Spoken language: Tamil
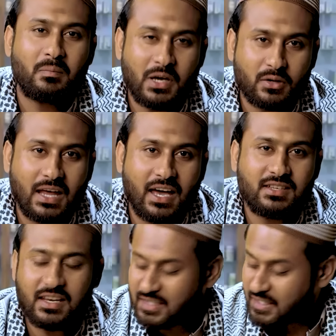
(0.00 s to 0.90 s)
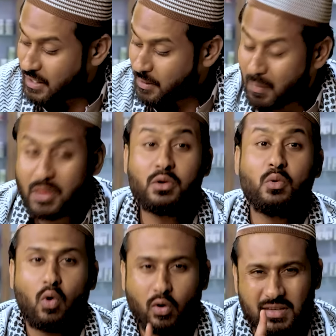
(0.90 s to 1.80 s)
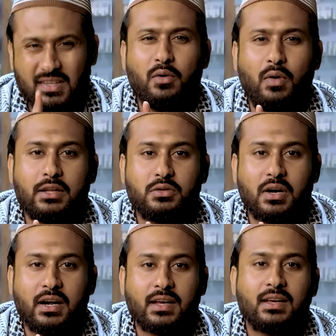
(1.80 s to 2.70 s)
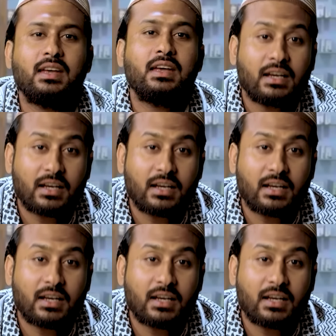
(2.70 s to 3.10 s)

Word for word: தயவு செஞ்சு நீங்க இந்த மருந்தை ஒரு தடவை பயன்படுத்தி பாருங்க